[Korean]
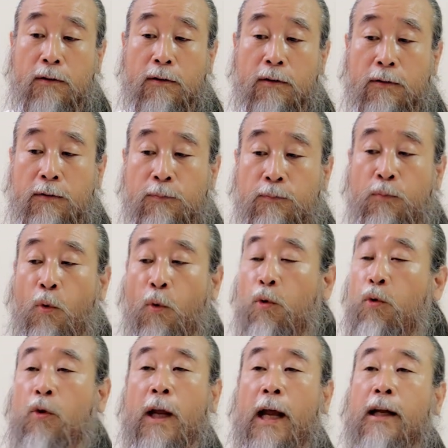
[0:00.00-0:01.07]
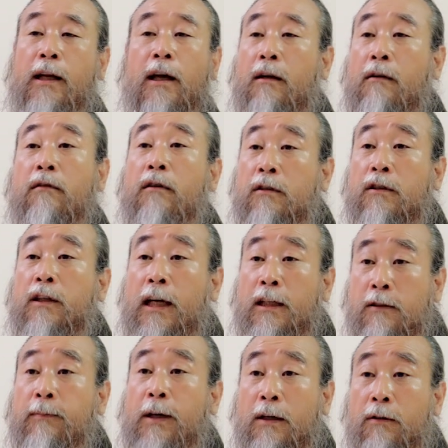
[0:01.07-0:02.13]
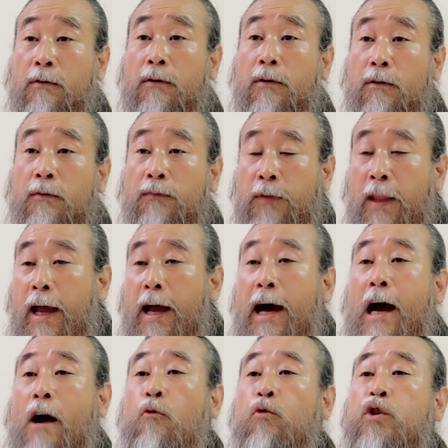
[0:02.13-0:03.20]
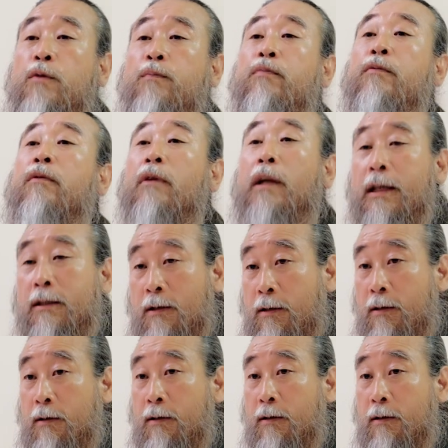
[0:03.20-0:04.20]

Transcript: 그 뭐를 할까를 걱정하지 말고 내가 하고 싶은 걸 하세요.